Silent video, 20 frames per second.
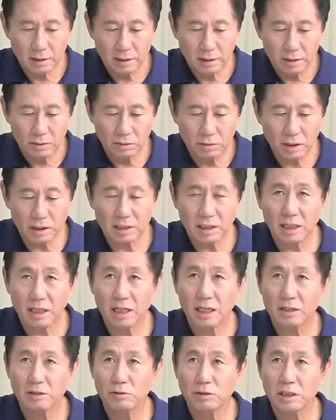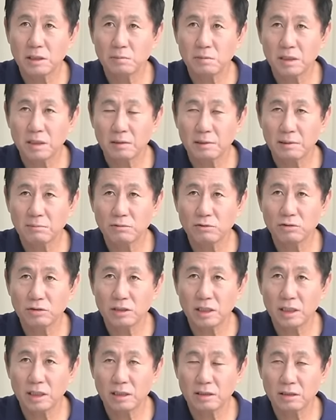우리가 잘 알고 있습니다만
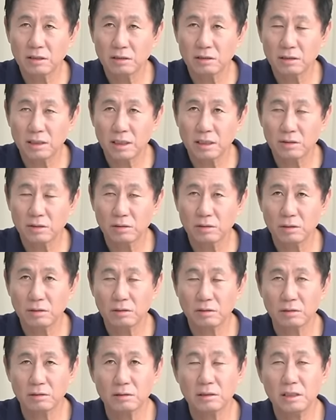문재인 전 대통령은